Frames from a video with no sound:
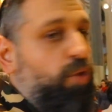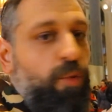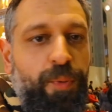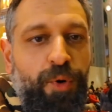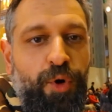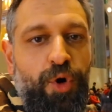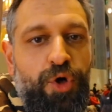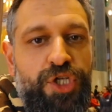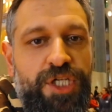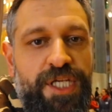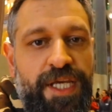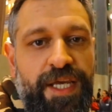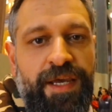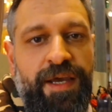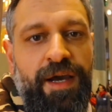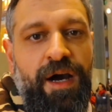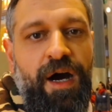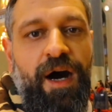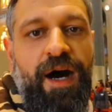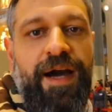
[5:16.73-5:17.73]
bu
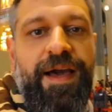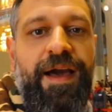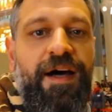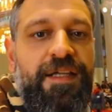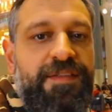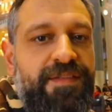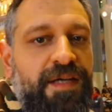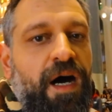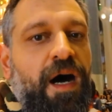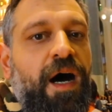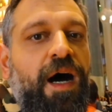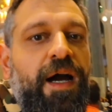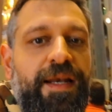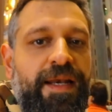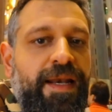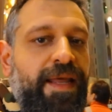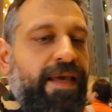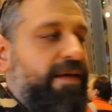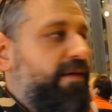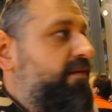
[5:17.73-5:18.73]
projeyi hayatı
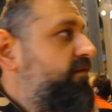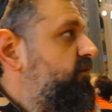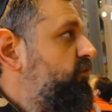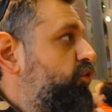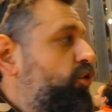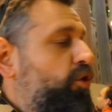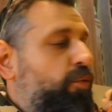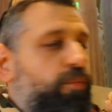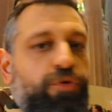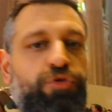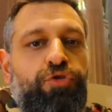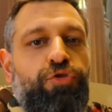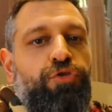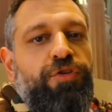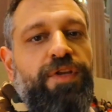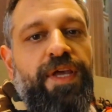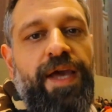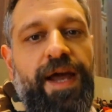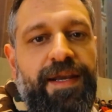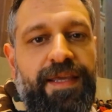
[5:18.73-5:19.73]
haline getiriyor.
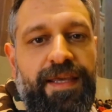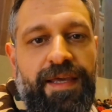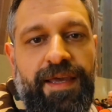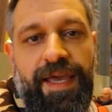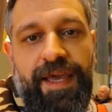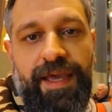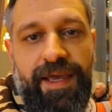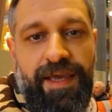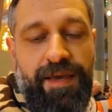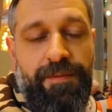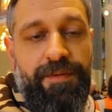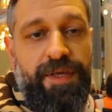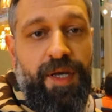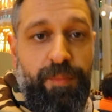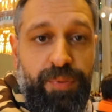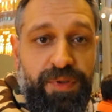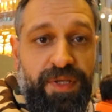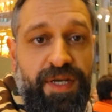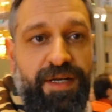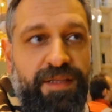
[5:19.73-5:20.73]
Bütün diğer e,
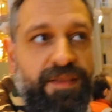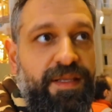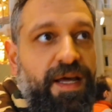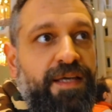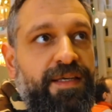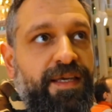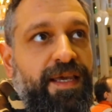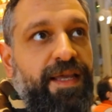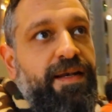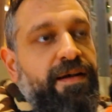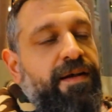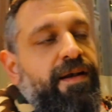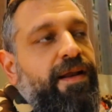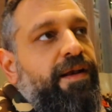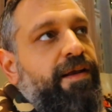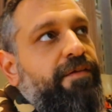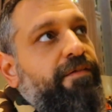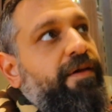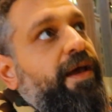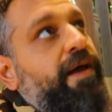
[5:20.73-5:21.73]
yapılarından
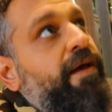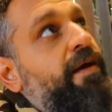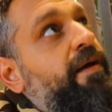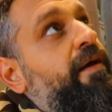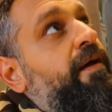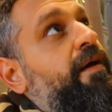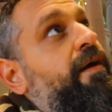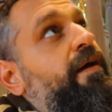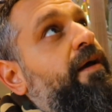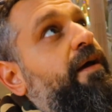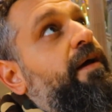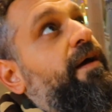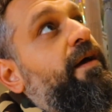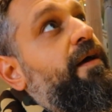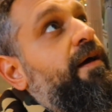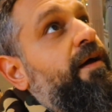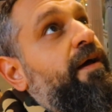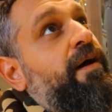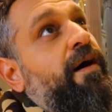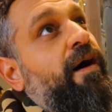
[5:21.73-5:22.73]
gelirleri ve
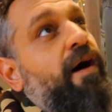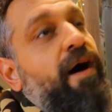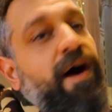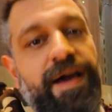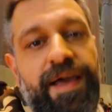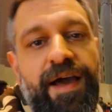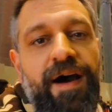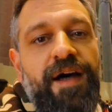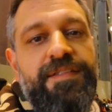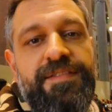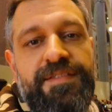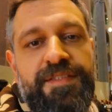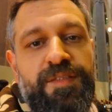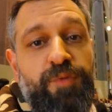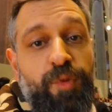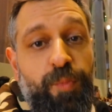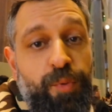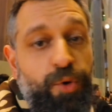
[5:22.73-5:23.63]
e, hayatını bu